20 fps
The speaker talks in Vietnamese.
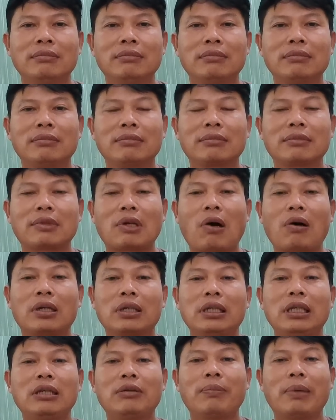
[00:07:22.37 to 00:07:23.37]
Còn nếu
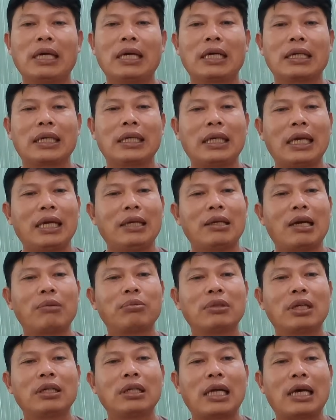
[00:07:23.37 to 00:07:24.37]
mà cái này ông nói
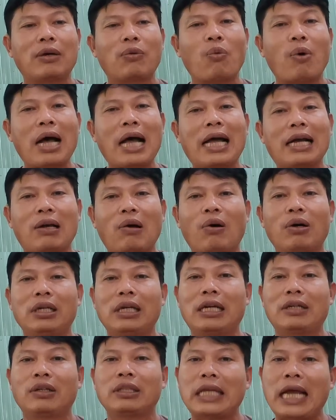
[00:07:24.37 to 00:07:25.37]
là qua rồi là nó
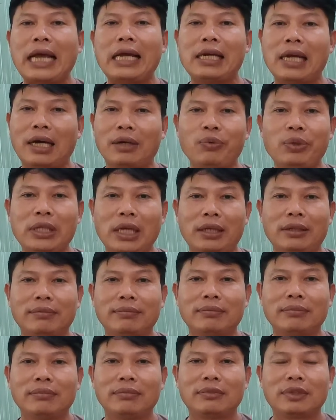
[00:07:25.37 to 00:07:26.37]
trái lại quý vị.
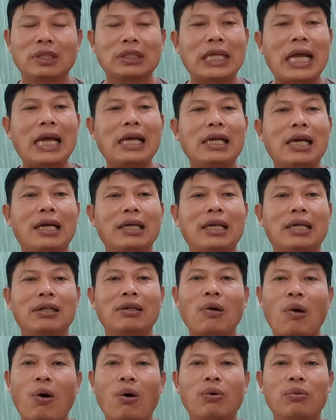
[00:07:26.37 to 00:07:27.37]
Nó trái lại là nó
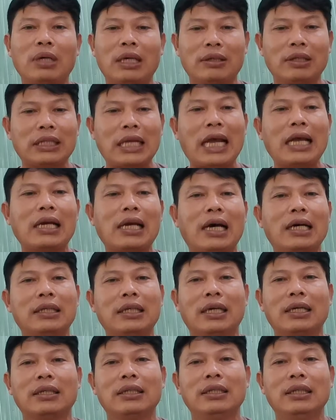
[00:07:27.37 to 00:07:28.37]
ngộ là nó trái lại nè.
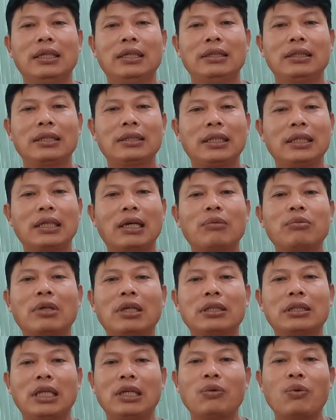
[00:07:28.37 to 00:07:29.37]
Tất nhiên ông nói chị
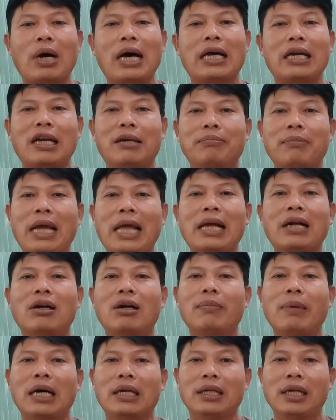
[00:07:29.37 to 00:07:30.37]
qua làm bé có bền
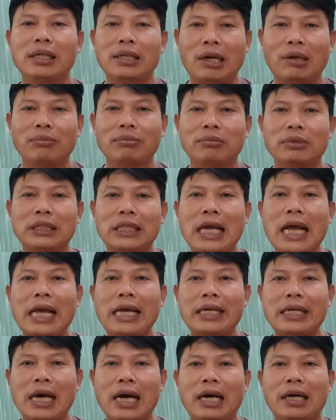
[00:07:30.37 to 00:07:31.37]
hay không. Trái
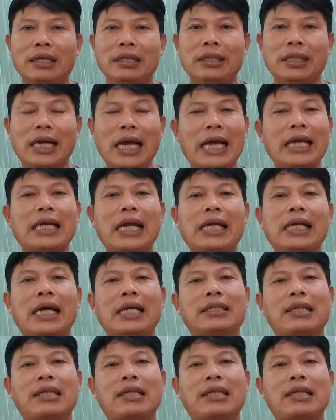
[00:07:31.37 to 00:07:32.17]
đời gái lấy hai chồng.